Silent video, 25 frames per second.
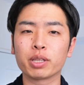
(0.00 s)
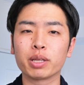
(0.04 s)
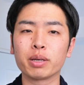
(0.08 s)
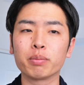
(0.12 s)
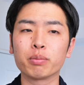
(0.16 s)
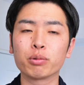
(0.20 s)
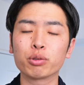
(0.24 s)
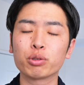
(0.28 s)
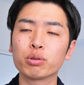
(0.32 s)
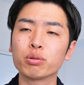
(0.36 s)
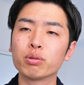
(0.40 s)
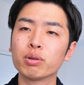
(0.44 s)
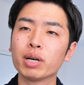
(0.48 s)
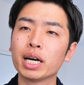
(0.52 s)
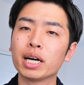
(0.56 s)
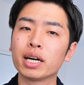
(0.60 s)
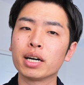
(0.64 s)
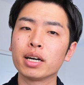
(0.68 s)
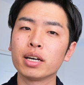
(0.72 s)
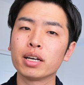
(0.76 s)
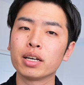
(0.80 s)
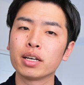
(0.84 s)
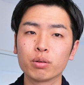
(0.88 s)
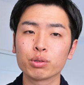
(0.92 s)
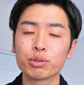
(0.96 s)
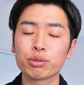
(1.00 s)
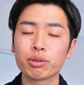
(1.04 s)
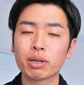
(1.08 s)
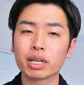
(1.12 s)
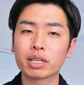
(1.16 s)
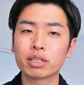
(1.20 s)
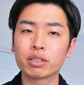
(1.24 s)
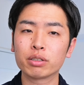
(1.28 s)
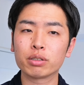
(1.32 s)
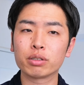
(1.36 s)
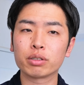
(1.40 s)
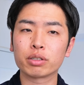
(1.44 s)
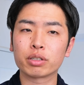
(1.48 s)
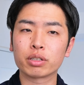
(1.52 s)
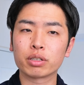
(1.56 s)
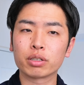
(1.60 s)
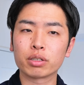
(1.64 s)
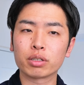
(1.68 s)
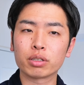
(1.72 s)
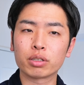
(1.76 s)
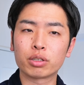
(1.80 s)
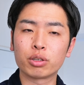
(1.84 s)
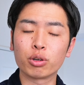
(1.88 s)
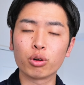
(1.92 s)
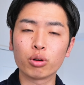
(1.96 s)
ね、元はおそらく
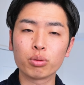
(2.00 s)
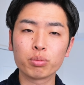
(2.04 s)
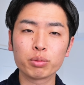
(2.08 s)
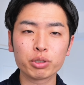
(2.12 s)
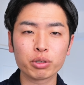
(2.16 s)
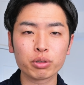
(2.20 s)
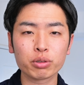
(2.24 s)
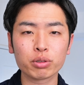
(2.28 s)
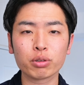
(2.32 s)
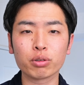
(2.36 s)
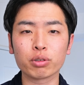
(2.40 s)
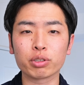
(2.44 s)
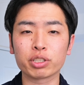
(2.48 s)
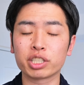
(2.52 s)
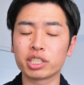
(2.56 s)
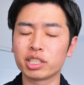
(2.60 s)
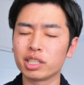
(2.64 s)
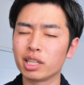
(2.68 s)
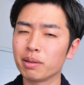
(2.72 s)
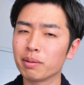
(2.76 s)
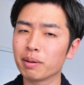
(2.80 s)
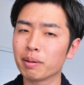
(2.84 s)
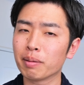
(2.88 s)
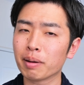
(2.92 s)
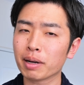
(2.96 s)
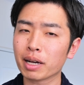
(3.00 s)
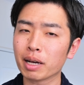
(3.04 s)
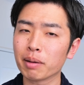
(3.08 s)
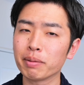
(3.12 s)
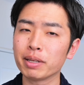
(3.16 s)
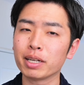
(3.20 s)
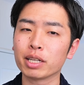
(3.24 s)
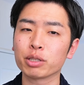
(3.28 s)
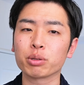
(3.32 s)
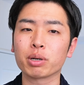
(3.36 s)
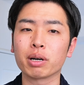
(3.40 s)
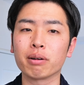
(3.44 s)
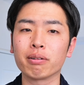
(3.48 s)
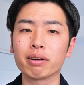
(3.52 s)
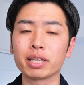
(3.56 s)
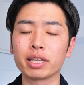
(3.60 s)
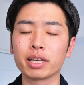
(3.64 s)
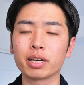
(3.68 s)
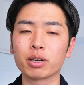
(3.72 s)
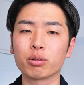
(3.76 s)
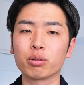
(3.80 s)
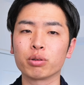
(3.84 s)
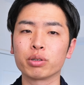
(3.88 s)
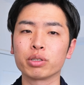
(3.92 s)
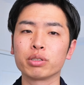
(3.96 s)
業務用のシネマカメラとかは
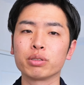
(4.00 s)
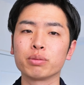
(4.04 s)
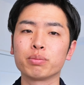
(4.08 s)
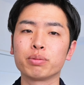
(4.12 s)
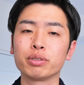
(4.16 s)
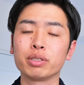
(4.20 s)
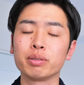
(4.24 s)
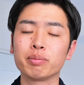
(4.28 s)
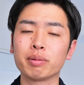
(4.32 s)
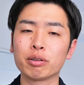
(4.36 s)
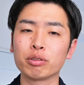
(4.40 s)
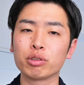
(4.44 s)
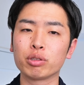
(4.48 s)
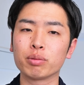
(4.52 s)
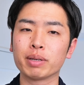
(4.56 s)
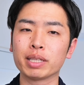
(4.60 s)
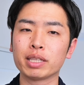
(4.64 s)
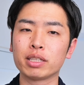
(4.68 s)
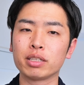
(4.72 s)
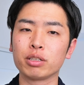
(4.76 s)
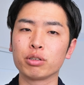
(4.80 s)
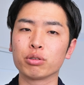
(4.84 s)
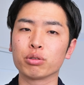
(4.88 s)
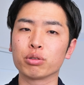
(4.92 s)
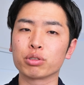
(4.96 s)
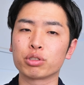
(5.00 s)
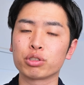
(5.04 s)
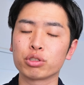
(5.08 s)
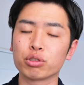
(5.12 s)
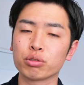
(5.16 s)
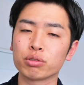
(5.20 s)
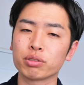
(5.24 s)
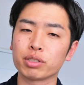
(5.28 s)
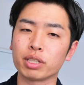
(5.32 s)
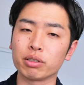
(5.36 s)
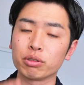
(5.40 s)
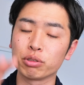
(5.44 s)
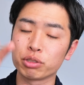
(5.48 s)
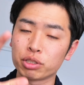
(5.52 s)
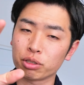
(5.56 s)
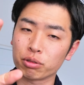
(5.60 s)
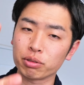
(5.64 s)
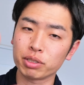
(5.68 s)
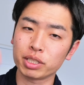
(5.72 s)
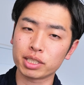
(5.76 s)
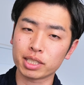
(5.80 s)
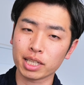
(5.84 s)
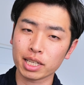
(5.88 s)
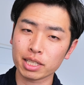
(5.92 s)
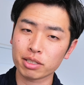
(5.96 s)
ね、こういう V マウントバッテリーを直で後ろ
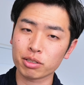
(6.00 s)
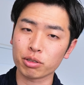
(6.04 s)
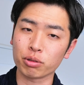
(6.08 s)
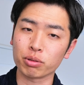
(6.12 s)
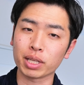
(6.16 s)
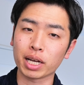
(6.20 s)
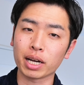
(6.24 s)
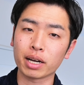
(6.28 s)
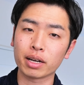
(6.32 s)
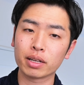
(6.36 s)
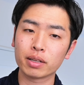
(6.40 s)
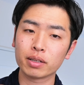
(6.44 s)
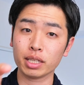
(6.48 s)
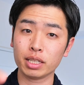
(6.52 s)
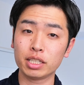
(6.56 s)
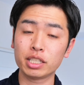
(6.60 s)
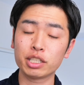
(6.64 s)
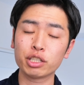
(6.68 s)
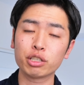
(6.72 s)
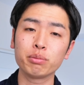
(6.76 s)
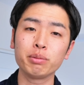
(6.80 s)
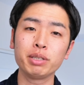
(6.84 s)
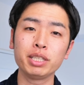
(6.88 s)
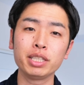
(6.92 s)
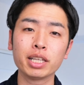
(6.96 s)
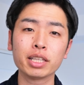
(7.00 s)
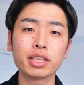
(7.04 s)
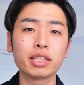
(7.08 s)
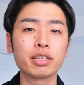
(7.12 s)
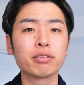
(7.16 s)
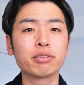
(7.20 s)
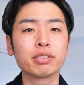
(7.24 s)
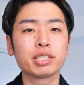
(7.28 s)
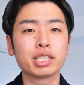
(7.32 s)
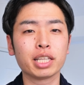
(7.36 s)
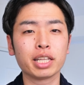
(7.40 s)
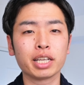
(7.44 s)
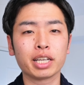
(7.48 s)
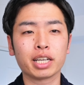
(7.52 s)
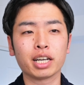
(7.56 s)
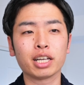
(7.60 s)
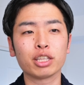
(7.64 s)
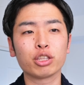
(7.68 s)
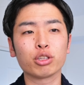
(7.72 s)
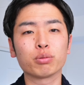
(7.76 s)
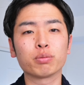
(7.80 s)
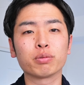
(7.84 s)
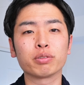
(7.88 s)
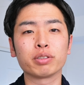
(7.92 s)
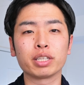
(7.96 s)
に刺すような仕組みになってるんじゃないかな
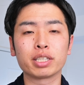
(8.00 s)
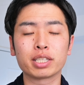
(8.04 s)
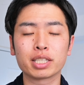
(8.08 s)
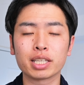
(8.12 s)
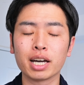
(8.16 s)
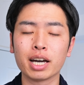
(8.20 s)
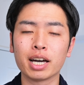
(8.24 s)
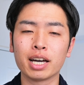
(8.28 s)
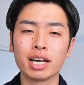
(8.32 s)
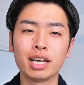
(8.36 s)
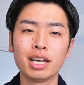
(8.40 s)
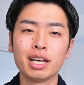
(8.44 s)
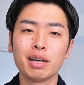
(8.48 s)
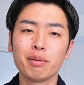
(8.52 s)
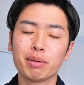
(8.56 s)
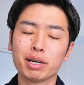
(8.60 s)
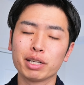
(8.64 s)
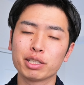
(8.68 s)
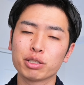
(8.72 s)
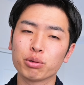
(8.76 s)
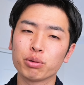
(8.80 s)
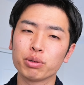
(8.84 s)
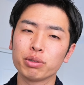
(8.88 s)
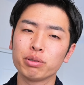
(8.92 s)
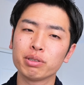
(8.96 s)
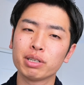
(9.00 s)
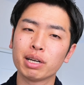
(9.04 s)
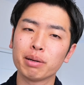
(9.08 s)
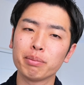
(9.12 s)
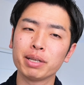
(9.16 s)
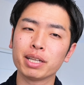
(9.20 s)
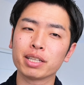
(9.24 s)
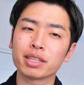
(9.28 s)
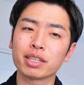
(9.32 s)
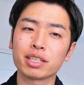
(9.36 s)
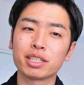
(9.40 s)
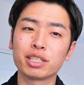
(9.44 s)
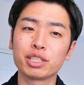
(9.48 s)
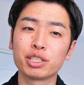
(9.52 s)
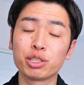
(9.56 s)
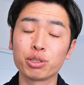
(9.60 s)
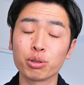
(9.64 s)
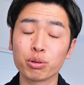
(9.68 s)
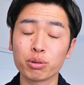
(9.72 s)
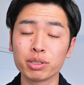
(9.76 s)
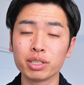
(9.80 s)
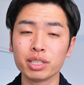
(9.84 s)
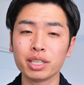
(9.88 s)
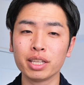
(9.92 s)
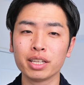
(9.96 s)
と思うんですが、そういうカメラって非
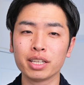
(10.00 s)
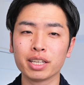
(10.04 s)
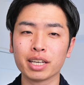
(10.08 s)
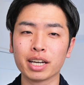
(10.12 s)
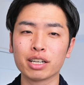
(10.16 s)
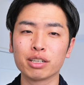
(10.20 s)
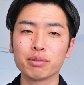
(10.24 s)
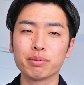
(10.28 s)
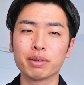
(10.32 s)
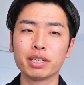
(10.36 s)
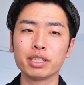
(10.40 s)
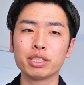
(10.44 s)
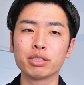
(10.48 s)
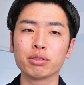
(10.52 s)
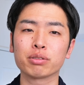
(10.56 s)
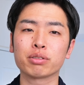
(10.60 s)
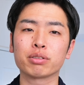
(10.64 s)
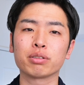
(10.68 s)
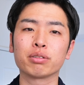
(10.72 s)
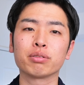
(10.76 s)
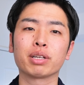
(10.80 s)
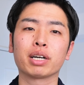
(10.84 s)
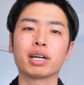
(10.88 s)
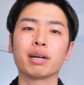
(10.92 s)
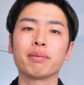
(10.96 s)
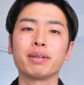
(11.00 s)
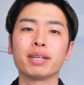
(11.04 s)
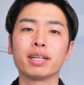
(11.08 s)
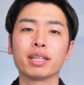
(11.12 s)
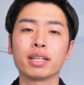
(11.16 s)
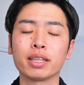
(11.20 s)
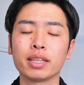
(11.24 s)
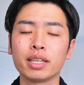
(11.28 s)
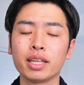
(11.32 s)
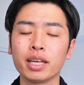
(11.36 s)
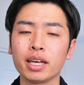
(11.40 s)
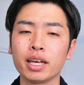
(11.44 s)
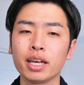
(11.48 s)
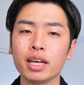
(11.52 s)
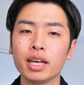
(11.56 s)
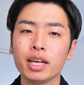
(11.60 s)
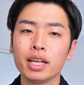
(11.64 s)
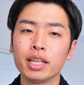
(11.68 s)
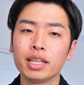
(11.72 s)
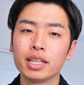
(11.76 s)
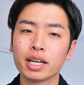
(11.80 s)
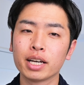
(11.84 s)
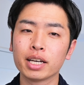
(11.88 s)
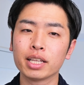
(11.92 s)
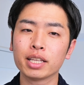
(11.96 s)
常にね、100万以上するようなカメラなんで、
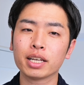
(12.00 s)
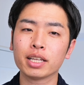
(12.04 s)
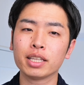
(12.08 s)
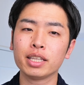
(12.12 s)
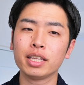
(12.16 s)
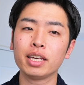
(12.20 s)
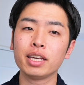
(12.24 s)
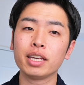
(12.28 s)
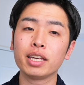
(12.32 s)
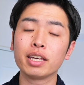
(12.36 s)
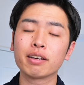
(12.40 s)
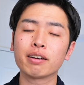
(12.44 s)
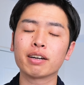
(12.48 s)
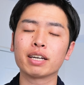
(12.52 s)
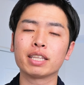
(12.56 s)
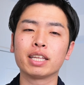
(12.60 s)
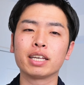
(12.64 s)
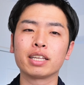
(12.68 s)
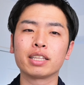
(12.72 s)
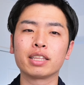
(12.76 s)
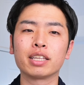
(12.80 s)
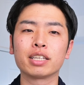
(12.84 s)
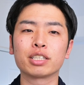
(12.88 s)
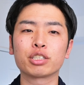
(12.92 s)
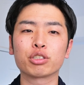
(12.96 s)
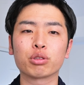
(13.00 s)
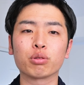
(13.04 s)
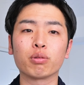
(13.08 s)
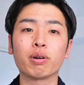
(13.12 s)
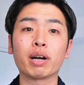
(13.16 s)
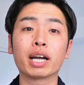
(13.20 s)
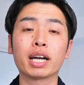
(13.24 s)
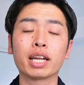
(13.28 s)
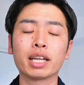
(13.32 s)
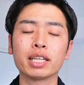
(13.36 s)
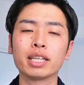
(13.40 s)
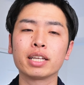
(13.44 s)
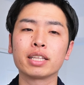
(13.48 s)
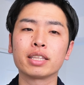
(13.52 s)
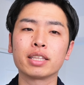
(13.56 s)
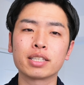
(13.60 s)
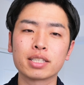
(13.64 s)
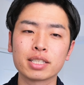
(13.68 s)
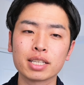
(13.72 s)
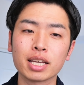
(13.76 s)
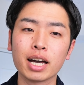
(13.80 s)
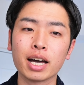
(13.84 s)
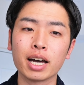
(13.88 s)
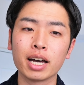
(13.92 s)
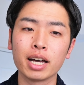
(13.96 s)
なかなかね、縁がないんでちょっとわからないんで
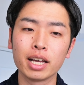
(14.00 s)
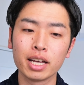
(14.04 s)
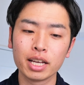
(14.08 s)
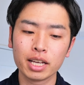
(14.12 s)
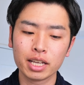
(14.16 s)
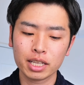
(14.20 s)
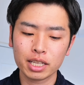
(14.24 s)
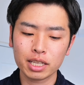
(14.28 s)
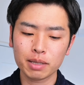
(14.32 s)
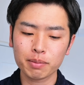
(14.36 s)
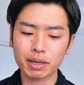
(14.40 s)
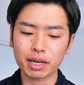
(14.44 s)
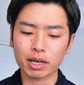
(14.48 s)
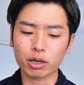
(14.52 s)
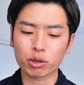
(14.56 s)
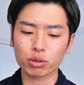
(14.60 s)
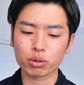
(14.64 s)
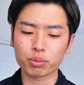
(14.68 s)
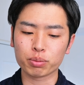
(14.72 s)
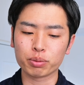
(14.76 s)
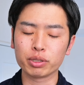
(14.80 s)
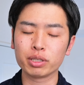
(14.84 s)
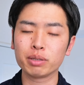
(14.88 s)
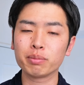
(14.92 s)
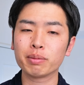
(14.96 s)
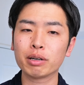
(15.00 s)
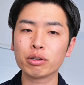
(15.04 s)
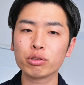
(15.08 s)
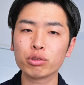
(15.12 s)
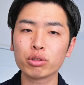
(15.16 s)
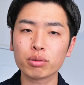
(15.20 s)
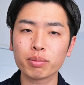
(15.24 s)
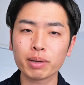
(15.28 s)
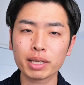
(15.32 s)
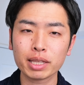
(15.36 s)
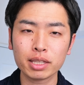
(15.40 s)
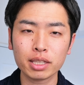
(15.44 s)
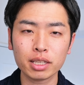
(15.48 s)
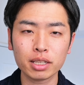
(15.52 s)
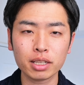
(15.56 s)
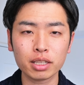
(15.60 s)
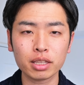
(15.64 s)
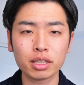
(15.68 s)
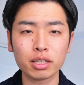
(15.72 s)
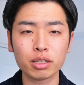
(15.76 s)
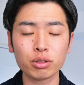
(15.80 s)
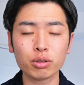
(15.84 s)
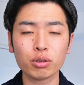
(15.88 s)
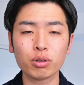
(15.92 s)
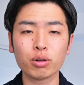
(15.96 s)
すが、今この V マウントバッテリーっ
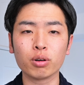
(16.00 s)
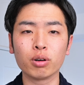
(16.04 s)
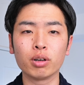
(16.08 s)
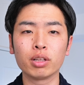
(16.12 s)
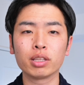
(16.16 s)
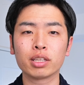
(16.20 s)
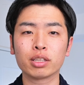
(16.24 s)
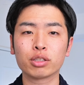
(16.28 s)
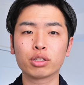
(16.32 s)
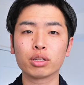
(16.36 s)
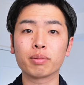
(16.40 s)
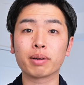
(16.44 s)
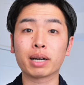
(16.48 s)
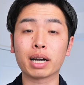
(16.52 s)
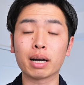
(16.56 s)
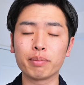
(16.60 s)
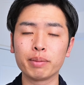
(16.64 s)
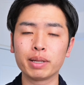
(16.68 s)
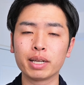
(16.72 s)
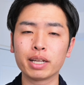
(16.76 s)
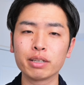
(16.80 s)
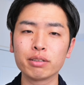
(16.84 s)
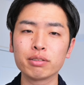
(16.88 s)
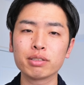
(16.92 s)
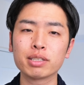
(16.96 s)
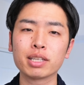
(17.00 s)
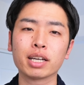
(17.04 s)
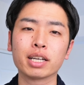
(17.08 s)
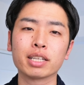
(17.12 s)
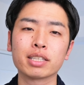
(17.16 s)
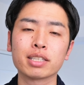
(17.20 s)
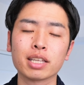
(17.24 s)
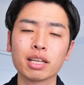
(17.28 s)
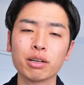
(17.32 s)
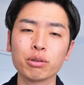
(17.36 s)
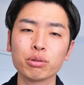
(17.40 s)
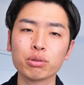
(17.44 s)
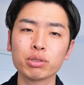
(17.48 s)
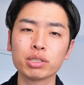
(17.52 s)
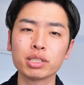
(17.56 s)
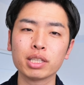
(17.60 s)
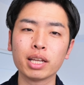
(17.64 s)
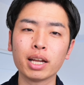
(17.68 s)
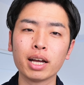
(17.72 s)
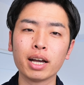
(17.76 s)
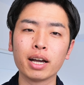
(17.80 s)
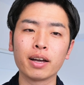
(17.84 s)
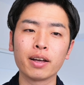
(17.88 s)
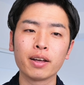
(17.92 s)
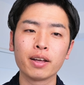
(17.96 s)
ていうのを、例えばカメラユーザーが使うとした
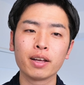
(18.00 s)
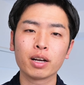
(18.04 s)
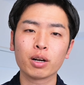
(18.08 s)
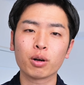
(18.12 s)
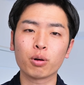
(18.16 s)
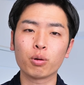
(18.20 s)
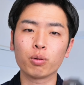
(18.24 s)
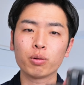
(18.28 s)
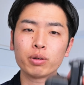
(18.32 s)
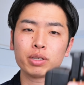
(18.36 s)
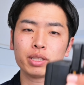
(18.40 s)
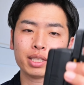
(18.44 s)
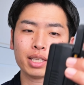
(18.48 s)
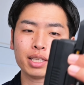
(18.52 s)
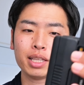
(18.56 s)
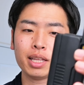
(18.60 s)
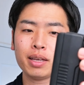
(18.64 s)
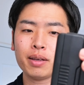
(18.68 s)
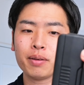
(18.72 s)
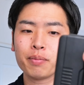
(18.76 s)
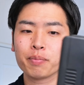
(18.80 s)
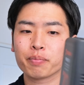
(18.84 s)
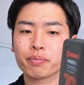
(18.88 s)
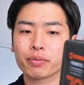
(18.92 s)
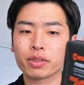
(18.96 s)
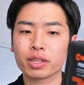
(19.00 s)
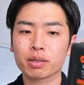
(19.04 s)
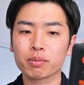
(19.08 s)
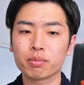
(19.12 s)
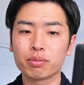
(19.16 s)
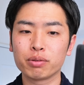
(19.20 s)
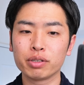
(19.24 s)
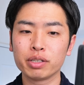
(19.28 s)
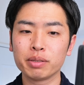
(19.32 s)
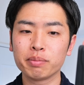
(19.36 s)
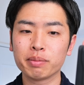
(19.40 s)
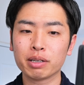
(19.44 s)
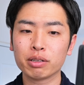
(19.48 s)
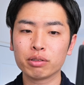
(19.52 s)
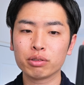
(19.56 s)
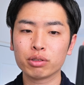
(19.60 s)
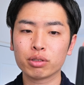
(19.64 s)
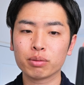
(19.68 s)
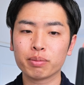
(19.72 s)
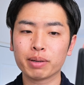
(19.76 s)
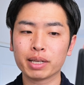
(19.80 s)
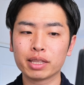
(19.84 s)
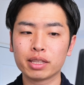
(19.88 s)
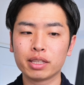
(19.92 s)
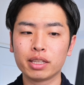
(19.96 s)
ら、こういったね、V
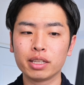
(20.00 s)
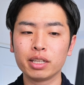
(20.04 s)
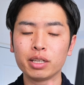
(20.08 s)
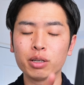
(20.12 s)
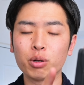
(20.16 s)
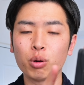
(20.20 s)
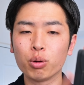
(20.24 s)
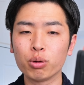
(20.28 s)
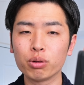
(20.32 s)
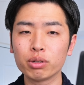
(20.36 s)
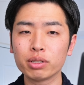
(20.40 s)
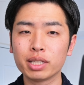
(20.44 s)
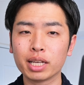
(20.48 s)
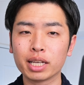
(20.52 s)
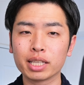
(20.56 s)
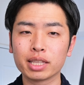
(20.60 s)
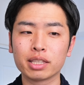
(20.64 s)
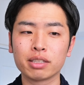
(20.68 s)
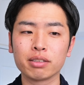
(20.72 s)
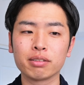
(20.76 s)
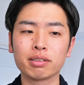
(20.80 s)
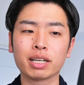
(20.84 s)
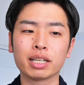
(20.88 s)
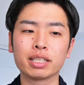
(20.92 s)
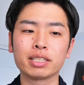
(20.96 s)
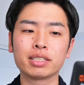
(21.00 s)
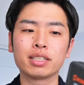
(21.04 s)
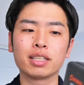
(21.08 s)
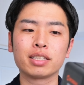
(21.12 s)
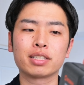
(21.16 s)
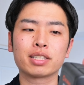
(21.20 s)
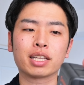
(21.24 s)
マウントバッテリーホルダーっていう感じで